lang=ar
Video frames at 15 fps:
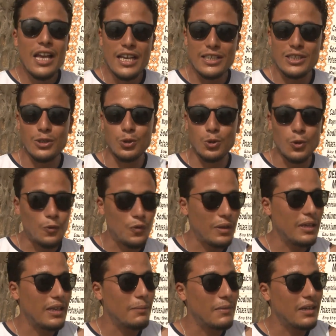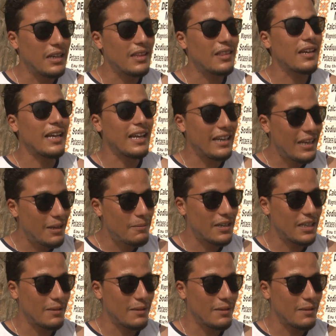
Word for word: اسرتو في مناظر خلابه